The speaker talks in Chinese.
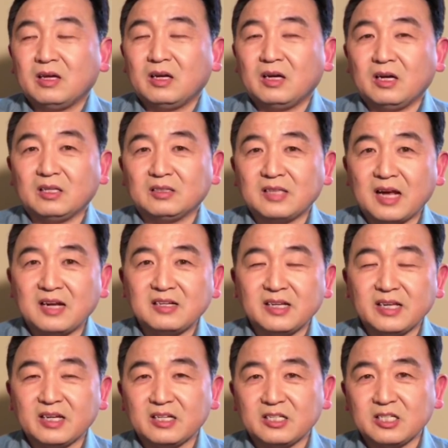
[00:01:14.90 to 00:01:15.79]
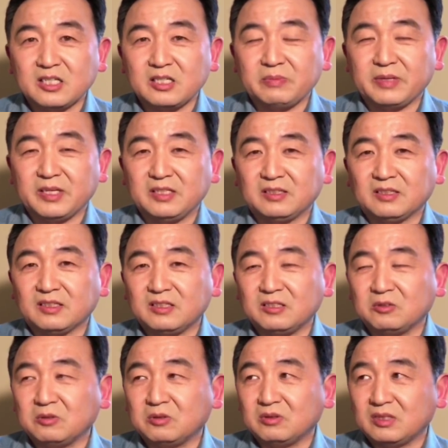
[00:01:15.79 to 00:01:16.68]
呃，但是那个视频
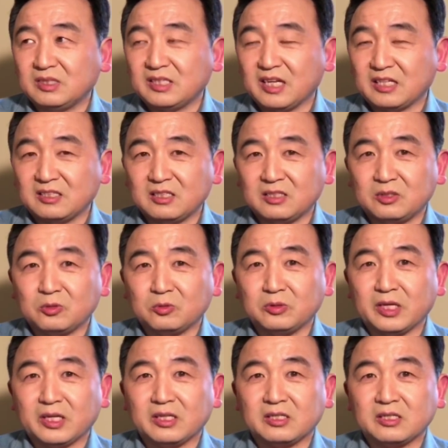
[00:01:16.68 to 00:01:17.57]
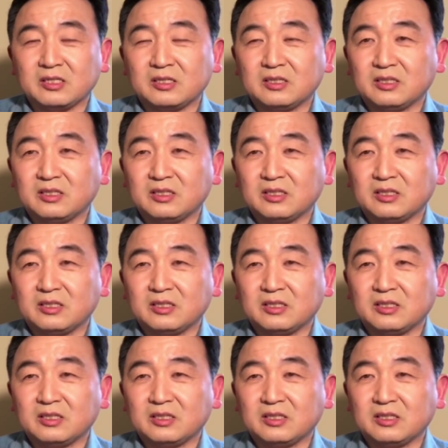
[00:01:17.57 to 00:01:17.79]
就显示出那个